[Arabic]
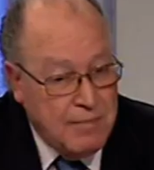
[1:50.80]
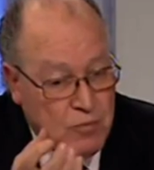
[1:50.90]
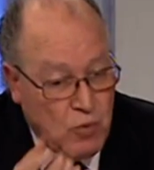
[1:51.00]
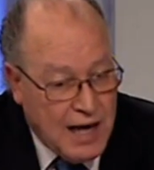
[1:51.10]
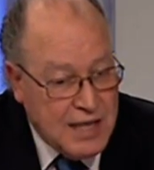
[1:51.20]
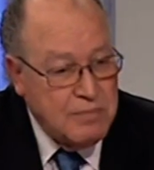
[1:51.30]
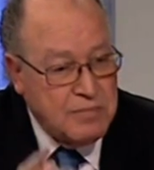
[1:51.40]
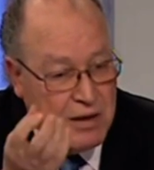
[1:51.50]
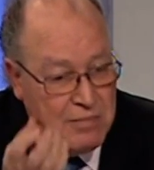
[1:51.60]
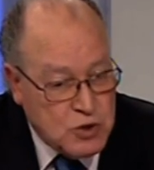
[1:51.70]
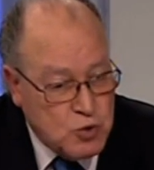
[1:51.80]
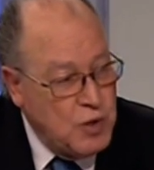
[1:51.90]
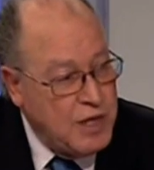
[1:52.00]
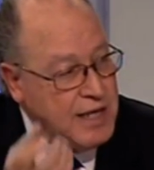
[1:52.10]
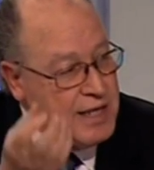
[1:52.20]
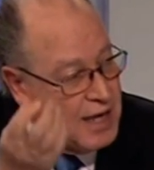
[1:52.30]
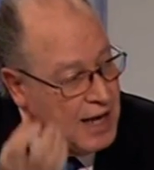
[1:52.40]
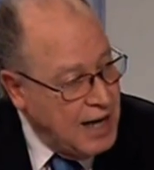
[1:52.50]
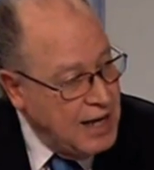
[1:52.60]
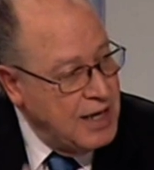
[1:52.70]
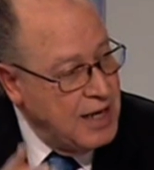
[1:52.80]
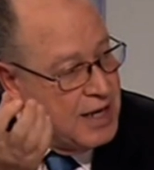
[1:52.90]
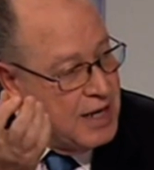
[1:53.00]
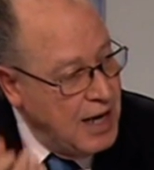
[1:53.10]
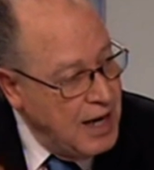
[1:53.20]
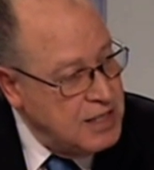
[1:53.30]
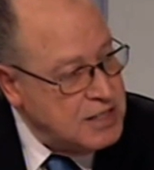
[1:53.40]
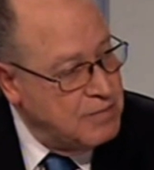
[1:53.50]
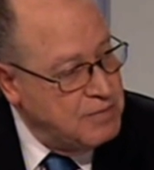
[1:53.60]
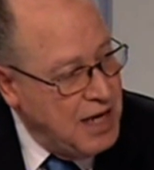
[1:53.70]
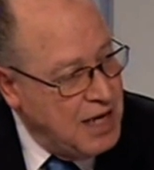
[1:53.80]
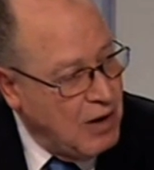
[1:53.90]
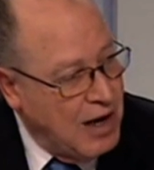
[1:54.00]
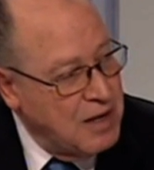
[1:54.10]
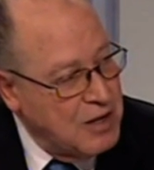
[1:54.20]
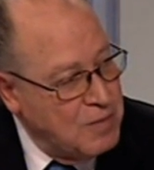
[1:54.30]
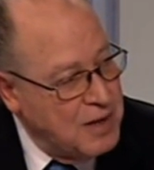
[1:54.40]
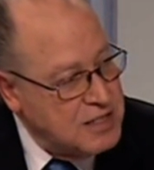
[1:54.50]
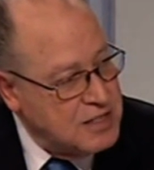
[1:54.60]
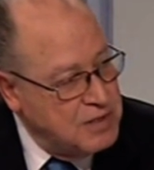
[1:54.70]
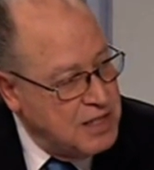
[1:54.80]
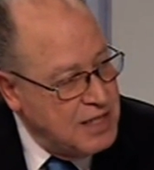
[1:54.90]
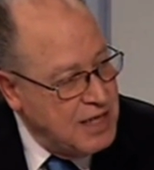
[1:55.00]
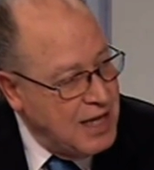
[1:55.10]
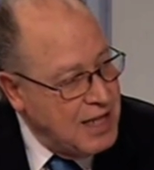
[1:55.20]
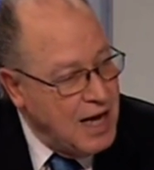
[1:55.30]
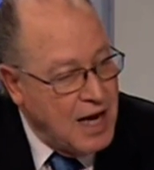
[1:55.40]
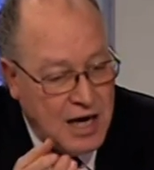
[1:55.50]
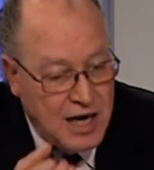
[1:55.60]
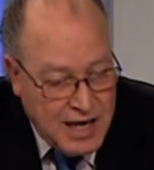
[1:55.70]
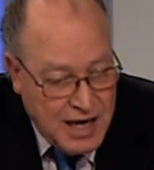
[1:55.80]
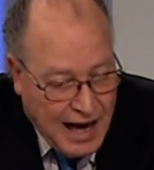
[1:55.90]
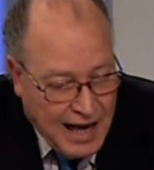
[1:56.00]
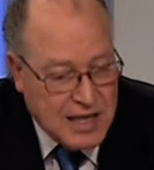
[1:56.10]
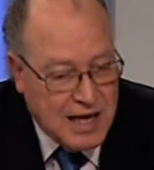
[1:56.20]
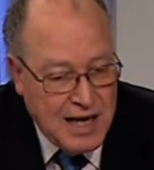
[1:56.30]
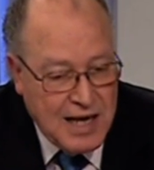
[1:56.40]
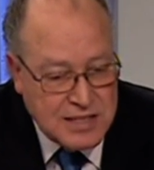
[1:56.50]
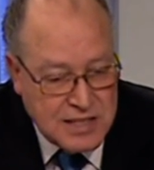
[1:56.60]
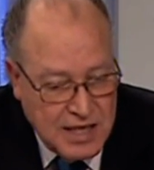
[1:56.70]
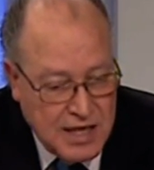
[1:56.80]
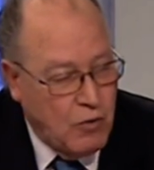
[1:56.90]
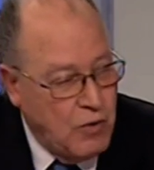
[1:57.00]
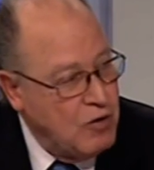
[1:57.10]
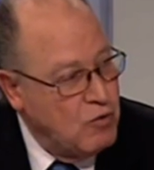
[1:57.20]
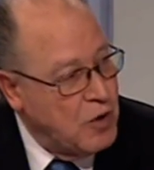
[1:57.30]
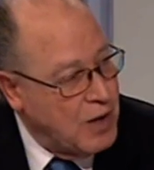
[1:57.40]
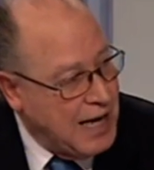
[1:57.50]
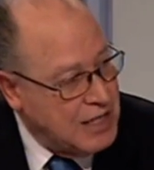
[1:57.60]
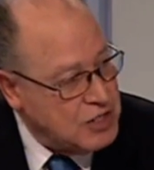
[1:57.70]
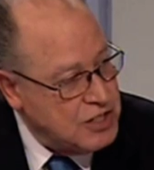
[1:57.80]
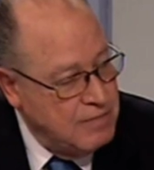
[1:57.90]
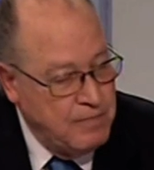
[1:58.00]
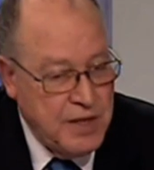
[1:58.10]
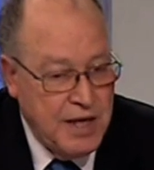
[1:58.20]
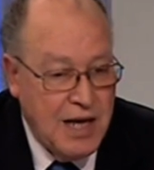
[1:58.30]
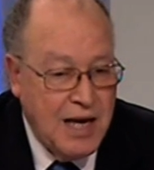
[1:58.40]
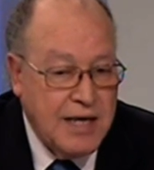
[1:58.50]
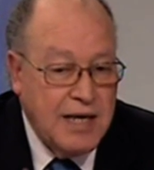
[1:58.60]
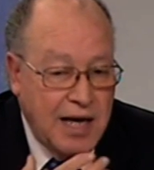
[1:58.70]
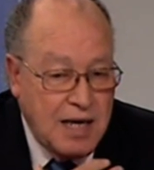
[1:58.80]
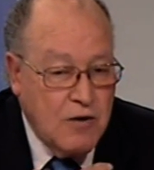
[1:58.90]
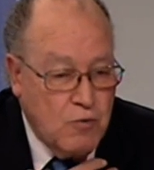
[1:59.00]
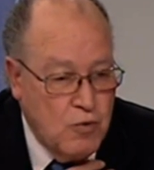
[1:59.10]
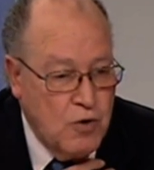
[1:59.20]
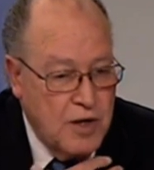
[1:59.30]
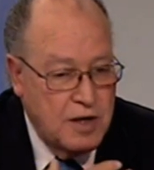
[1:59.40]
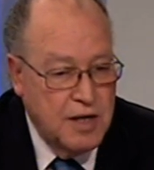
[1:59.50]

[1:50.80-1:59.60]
من محاسبة المسؤولين عن الاستبداد وعن المنظومة الاستبدادية هذا إلى حد الآن صحيح وأنه ما وقعش لكن أنا نقول